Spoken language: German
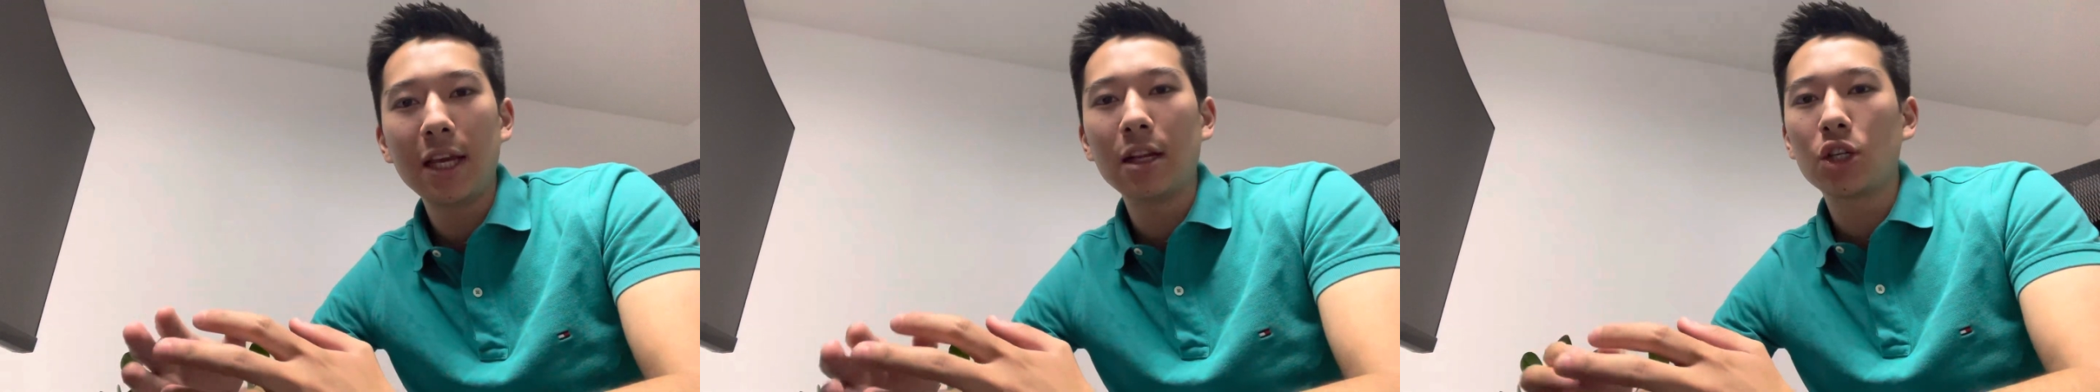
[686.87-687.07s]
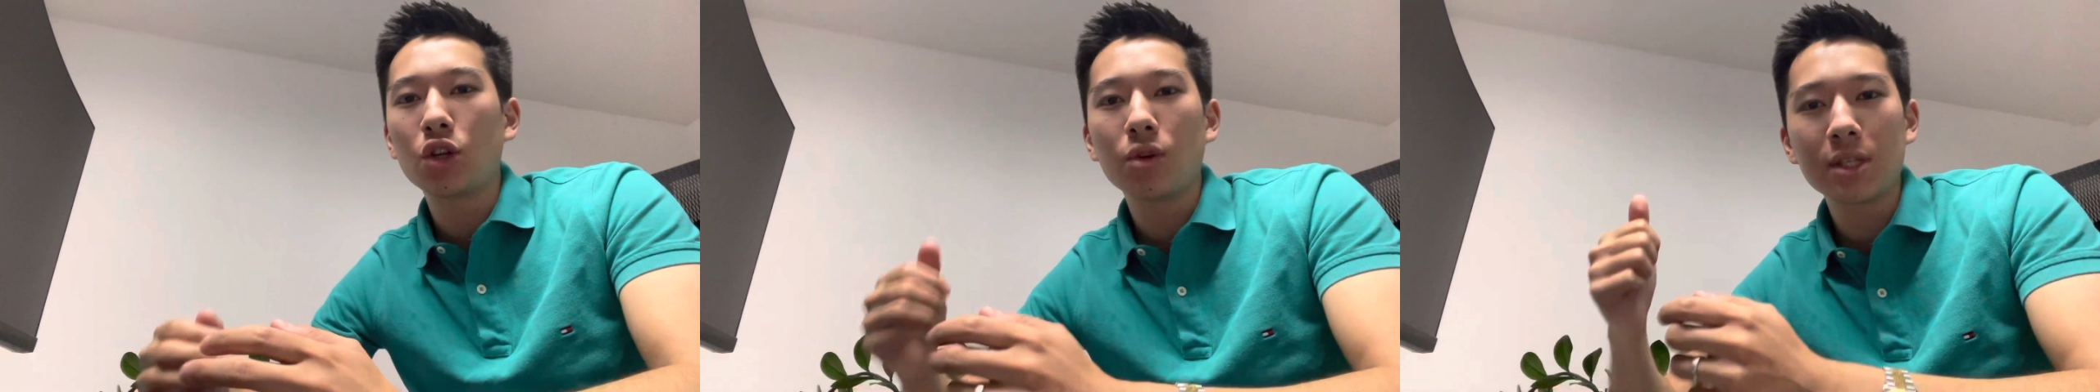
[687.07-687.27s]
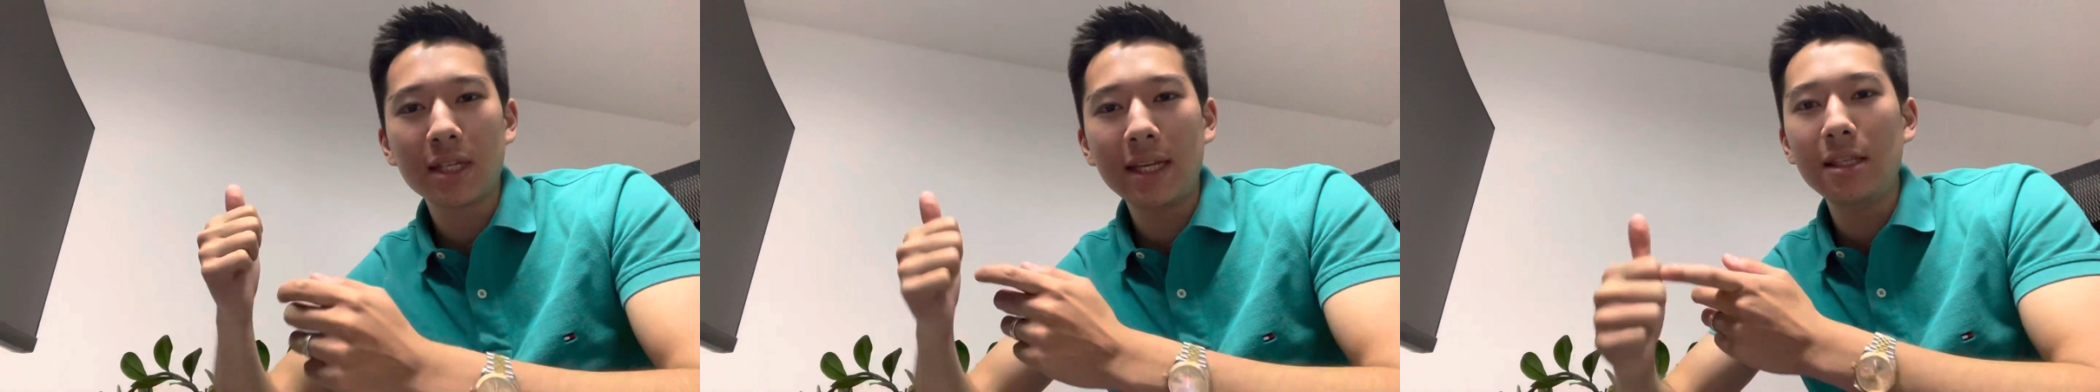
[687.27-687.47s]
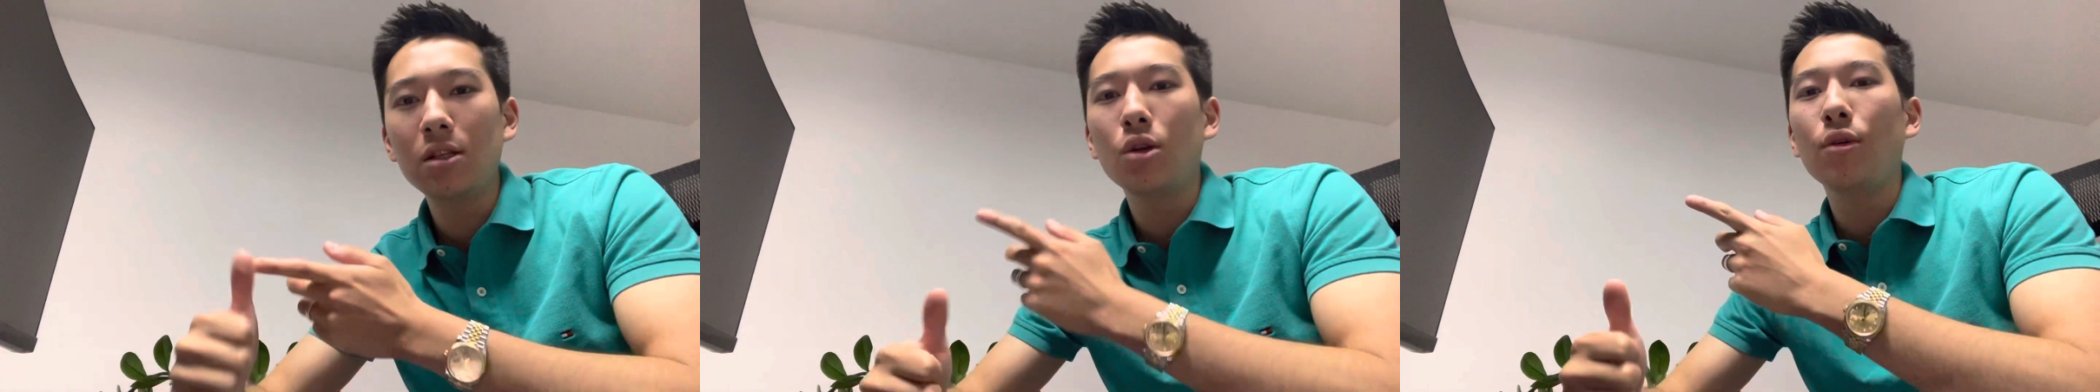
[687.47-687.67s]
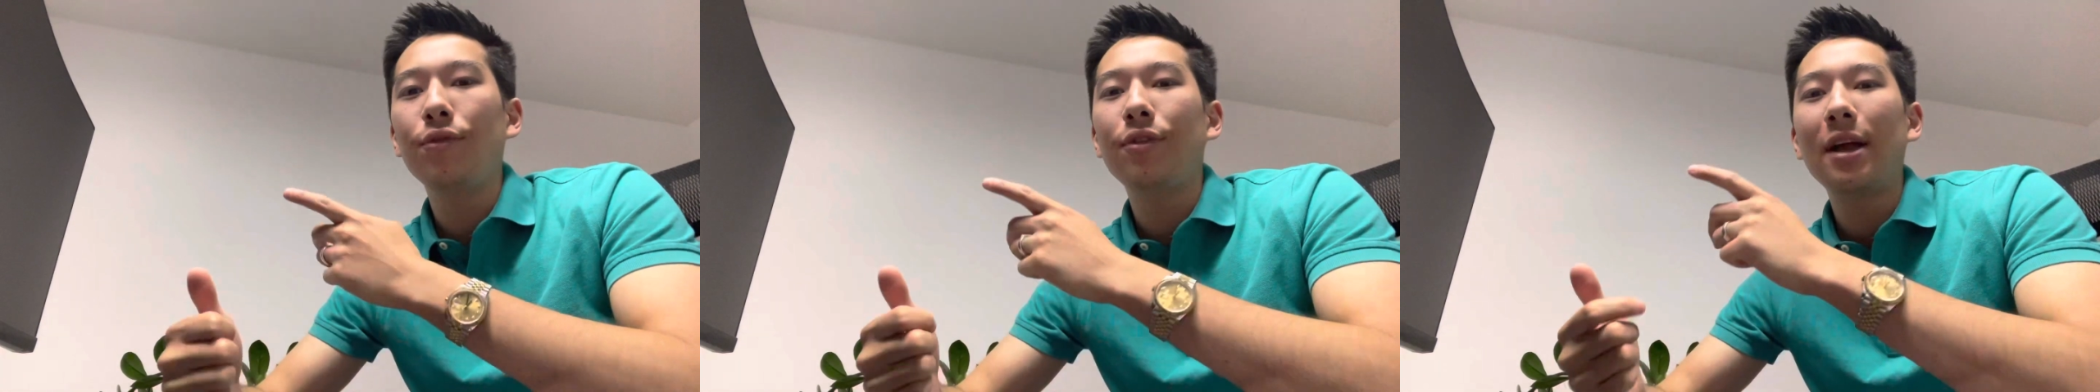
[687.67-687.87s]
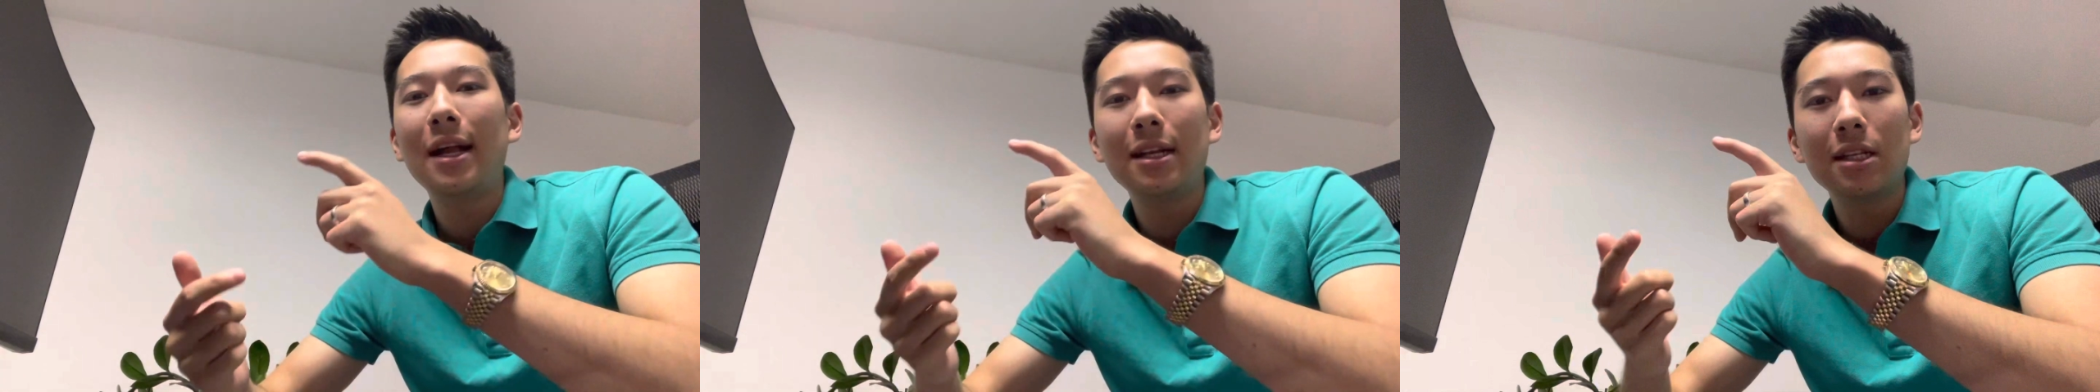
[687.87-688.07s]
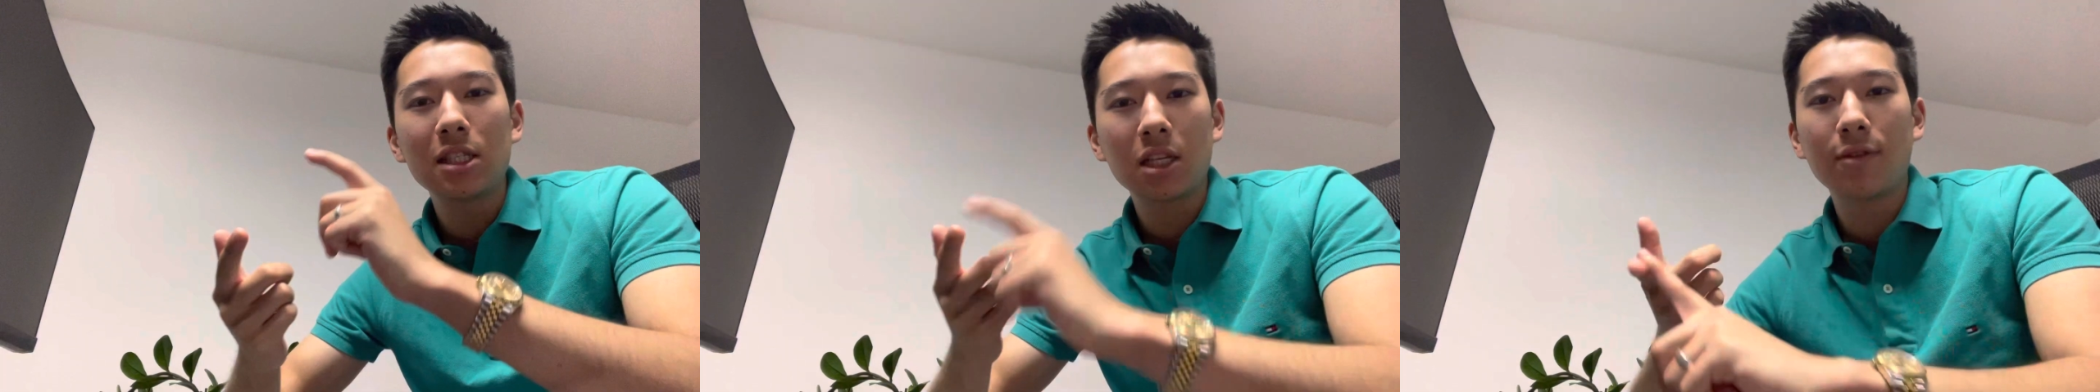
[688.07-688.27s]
Chance-Risiko-Verhältnis,